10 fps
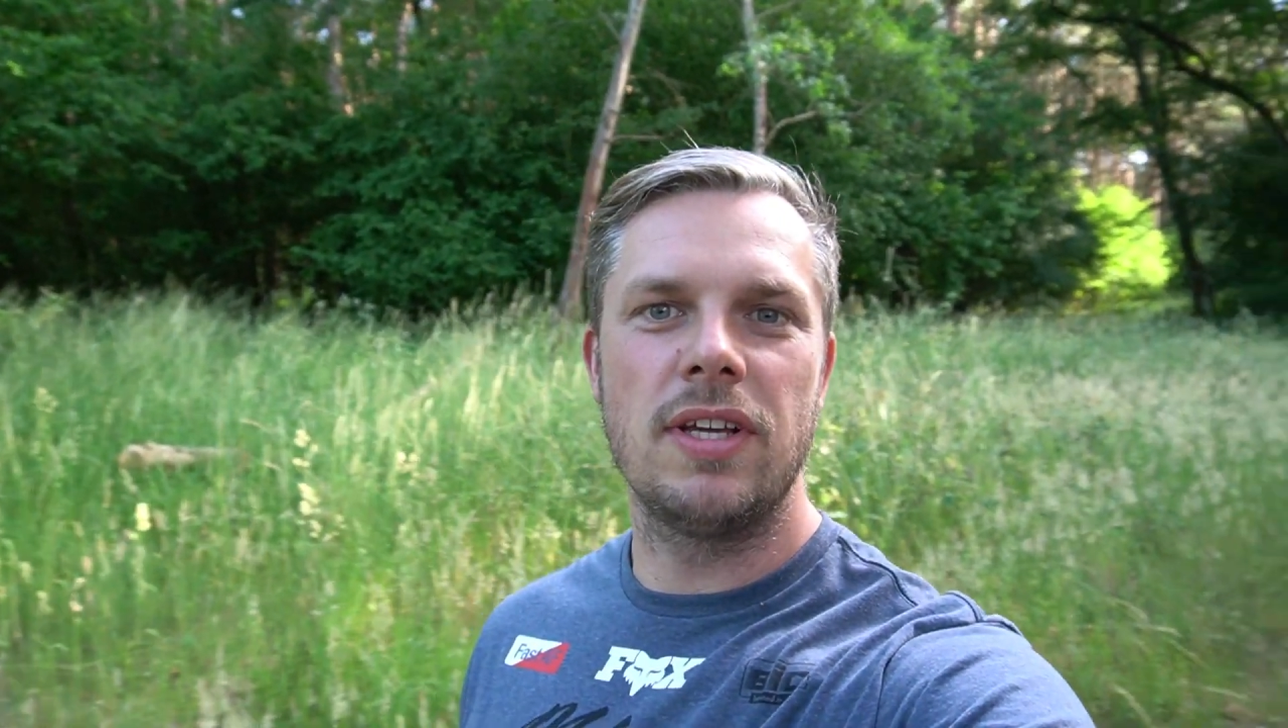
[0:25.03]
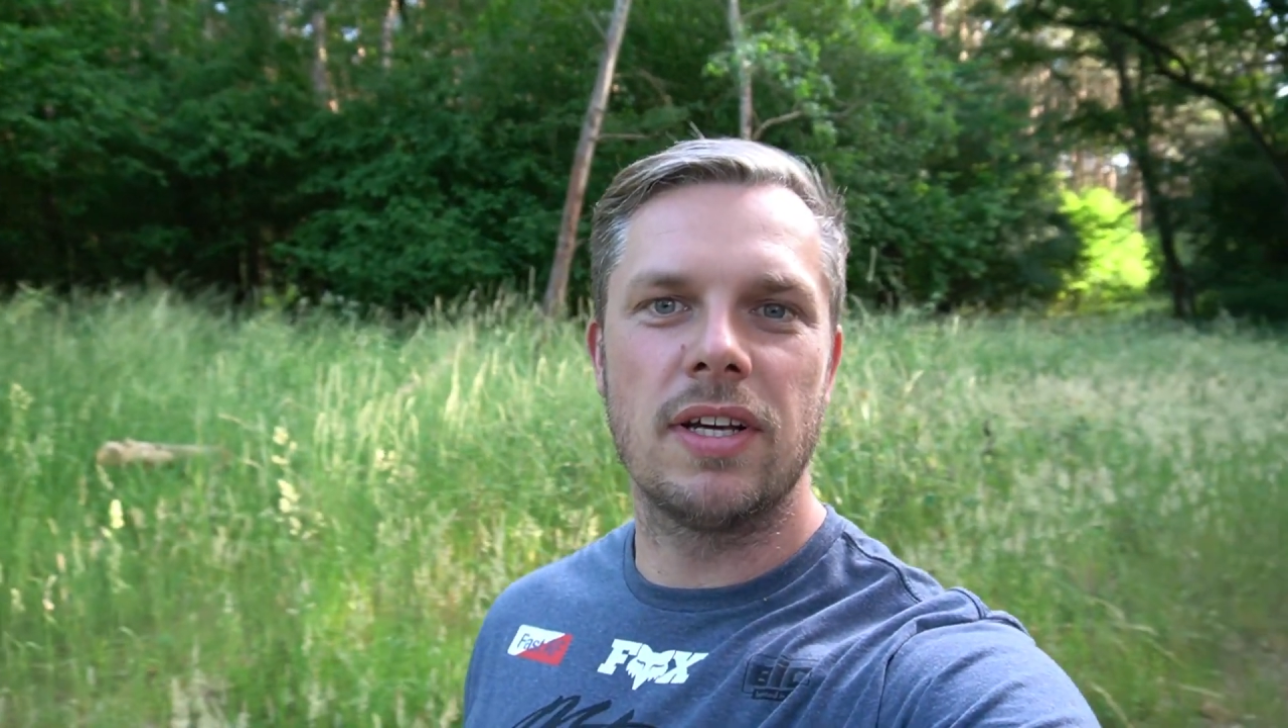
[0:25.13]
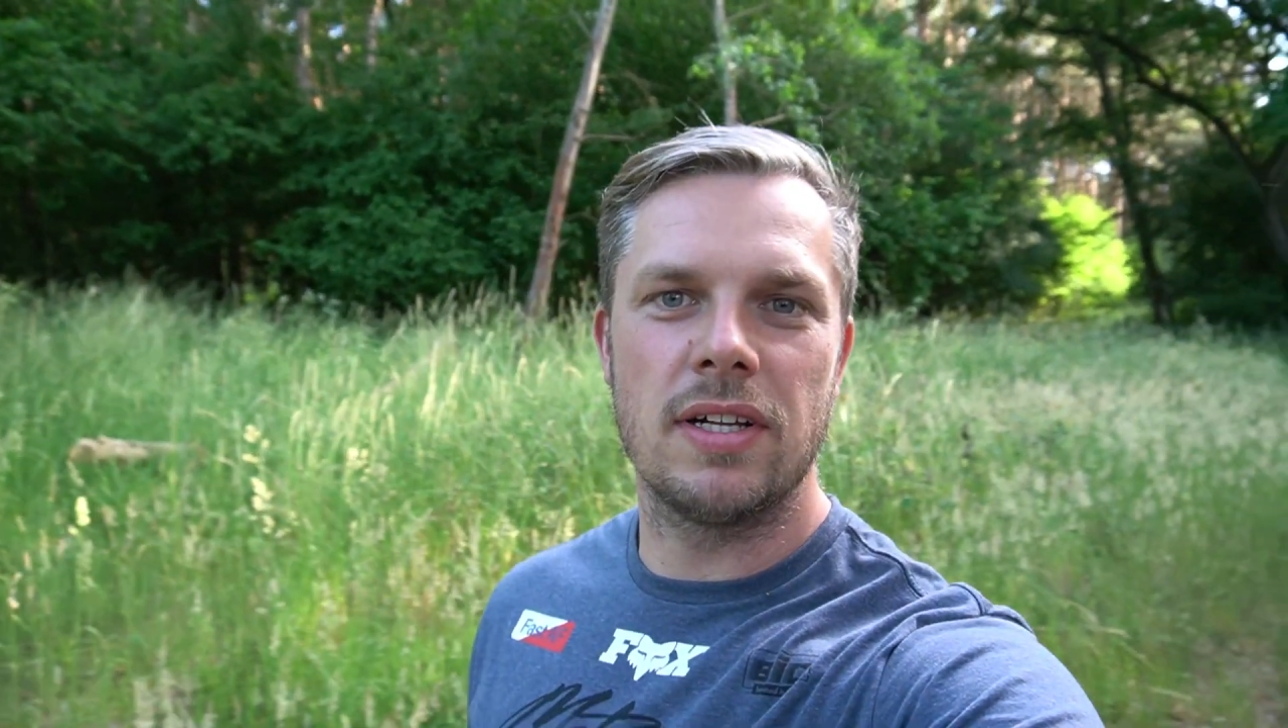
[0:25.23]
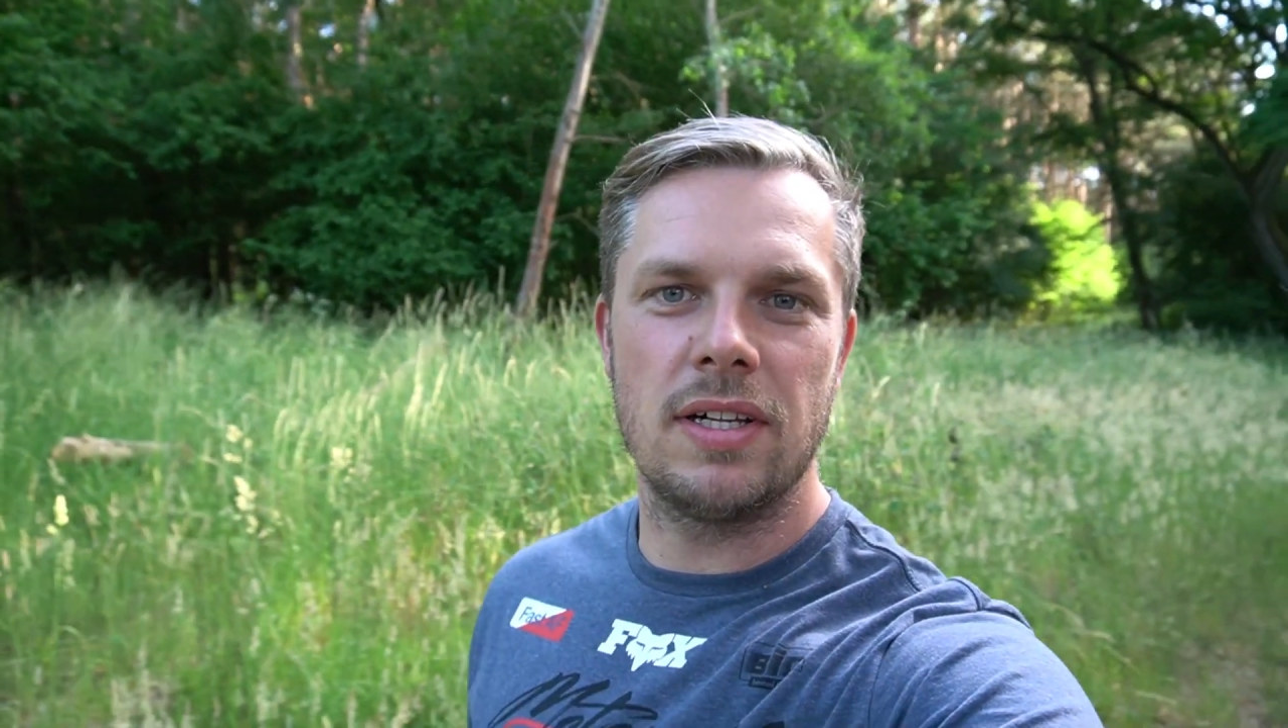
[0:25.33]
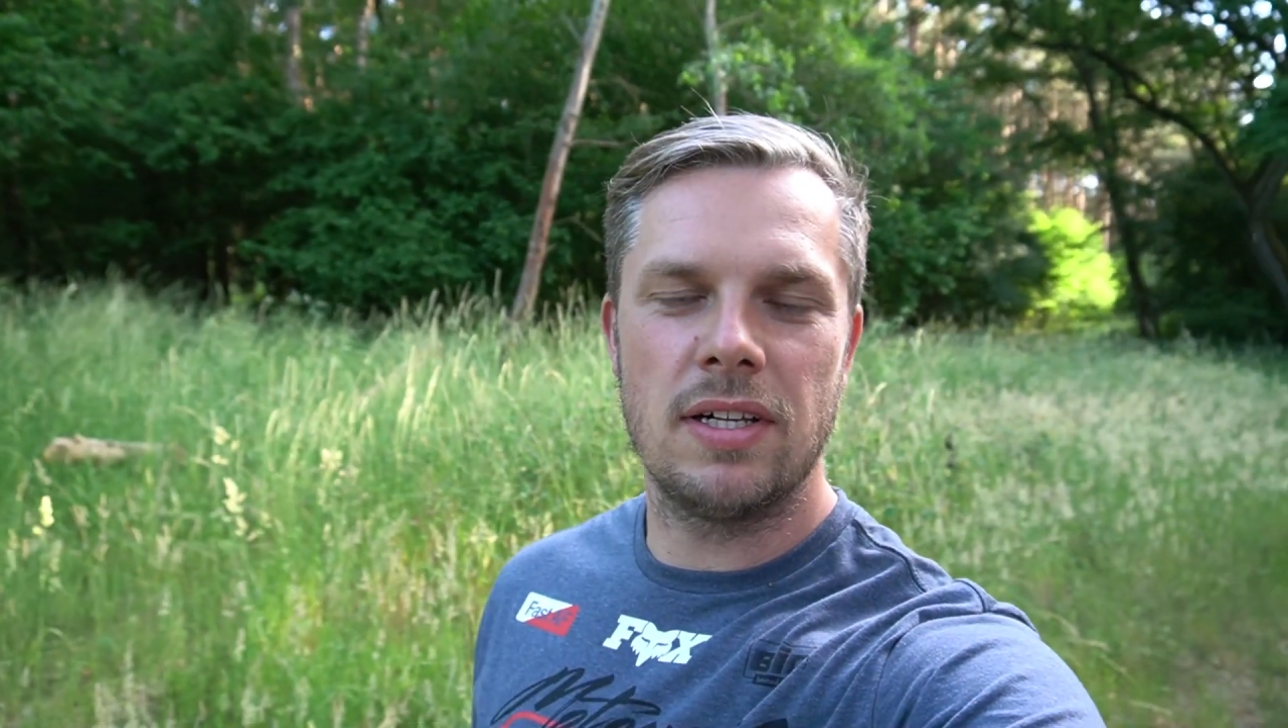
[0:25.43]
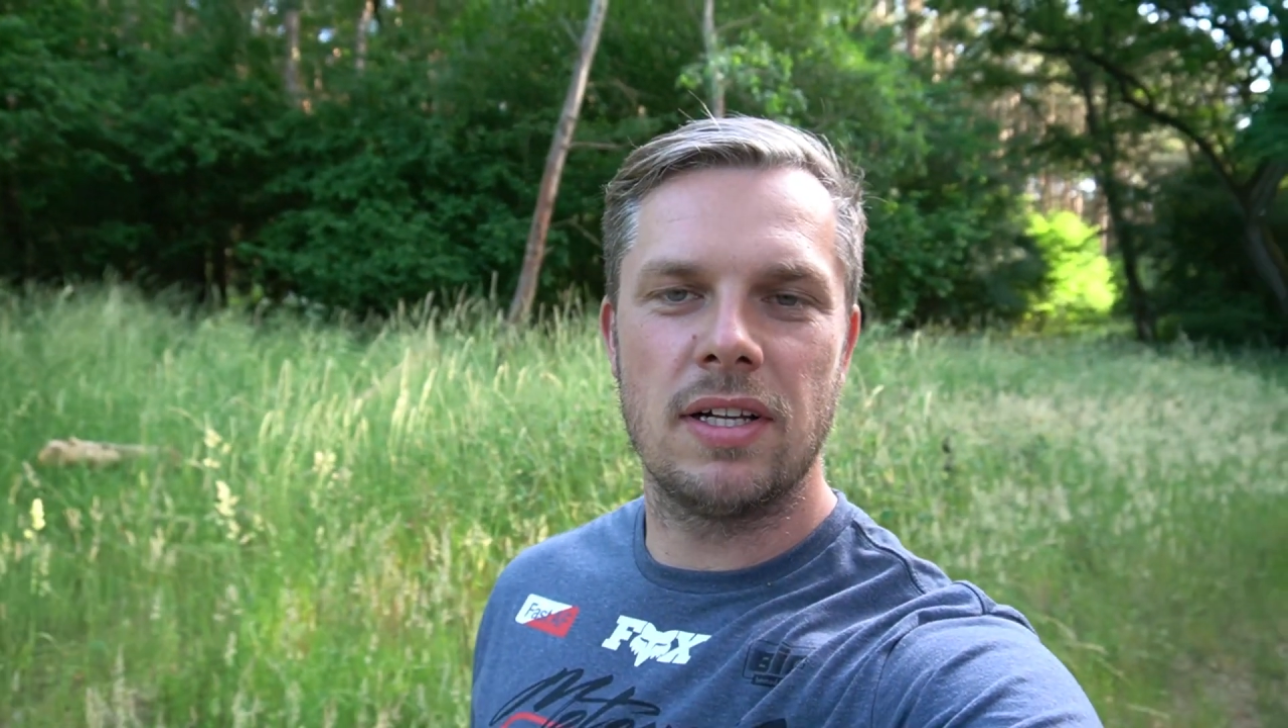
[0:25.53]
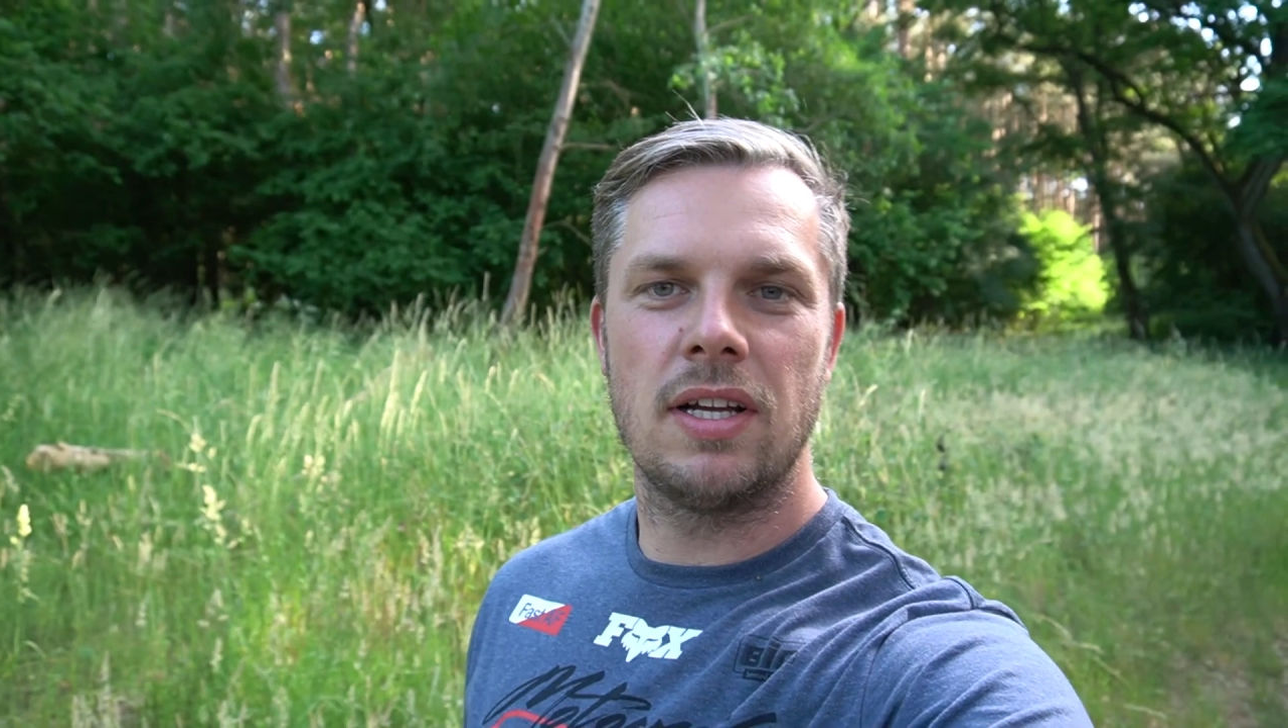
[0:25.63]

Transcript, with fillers: Grill,